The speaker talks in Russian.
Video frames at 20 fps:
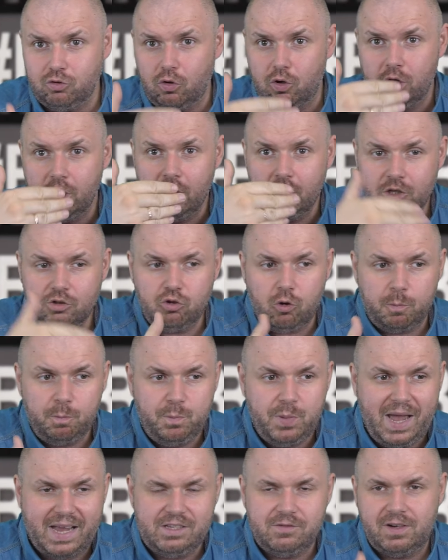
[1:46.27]
то
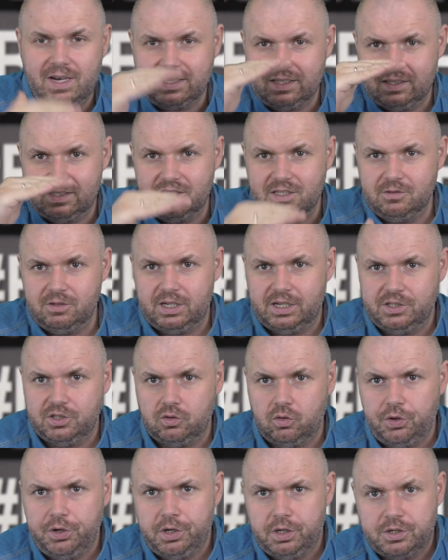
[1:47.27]
топ-5 в разных ценовых
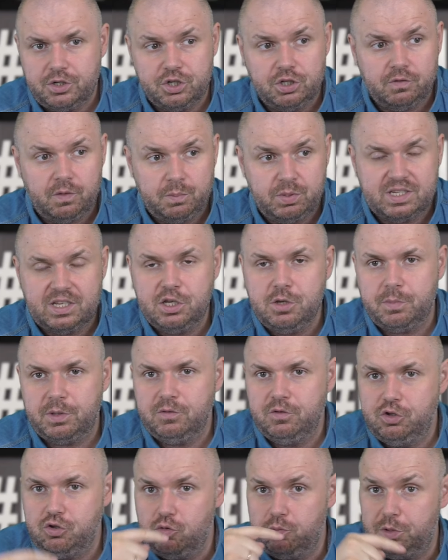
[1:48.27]
категориях лежит в описании
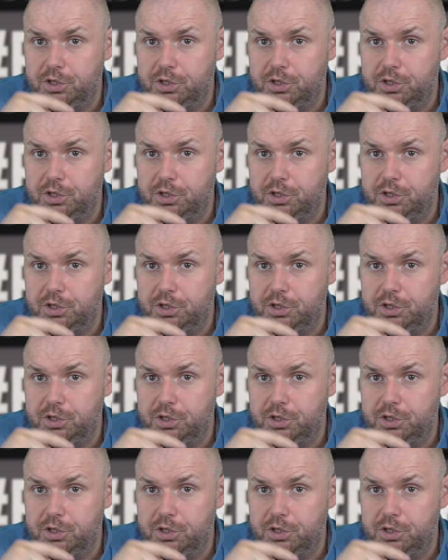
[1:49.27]
под видео.